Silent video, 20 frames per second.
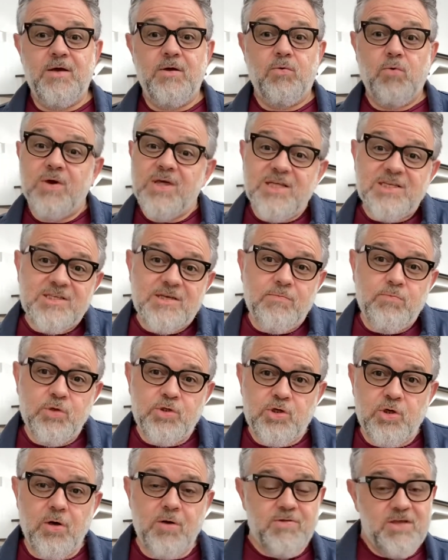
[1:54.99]
Cuídense
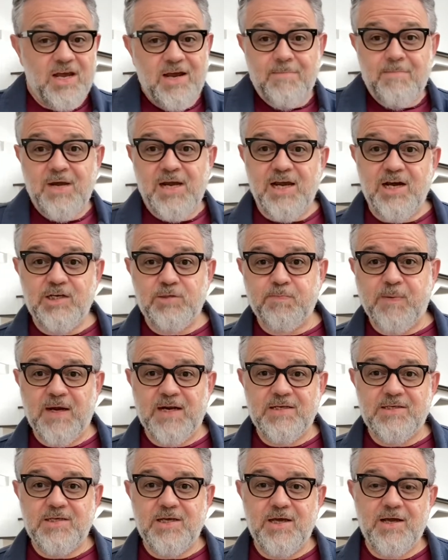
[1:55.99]
mucho, díganme qué les
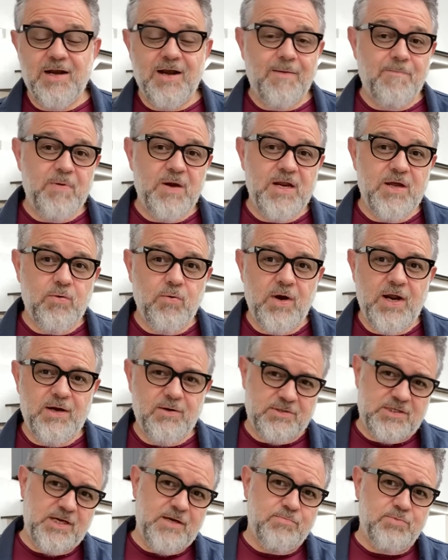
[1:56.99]
parece la película y
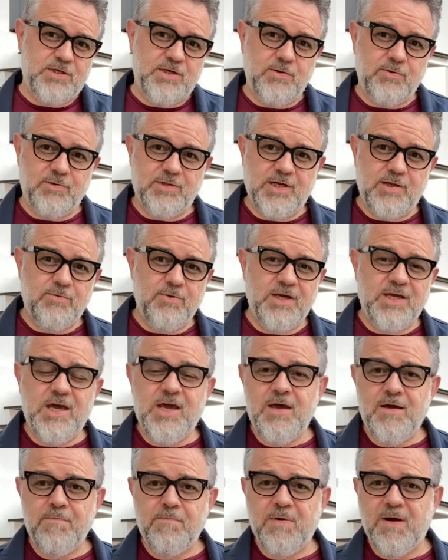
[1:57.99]
nos seguimos encontrando
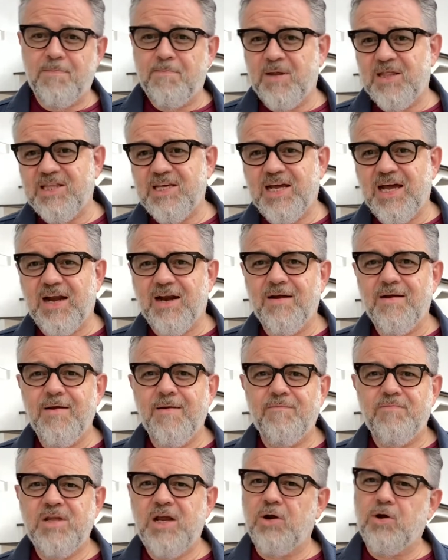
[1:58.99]
aquí para platicar
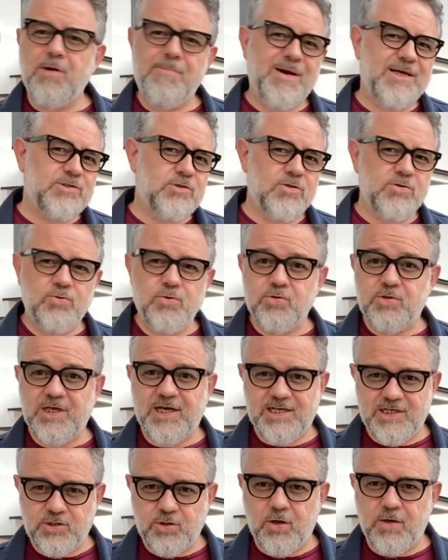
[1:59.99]
de lo que más nos gusta,
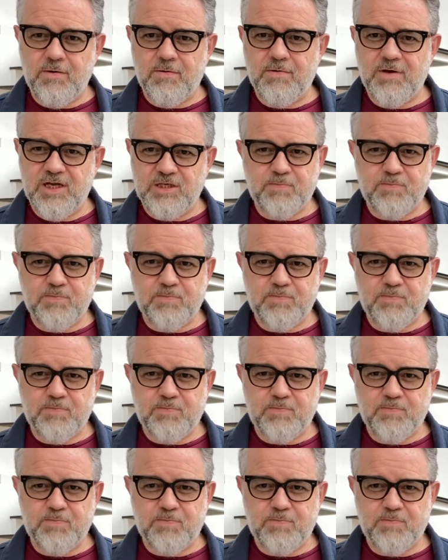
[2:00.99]
que son las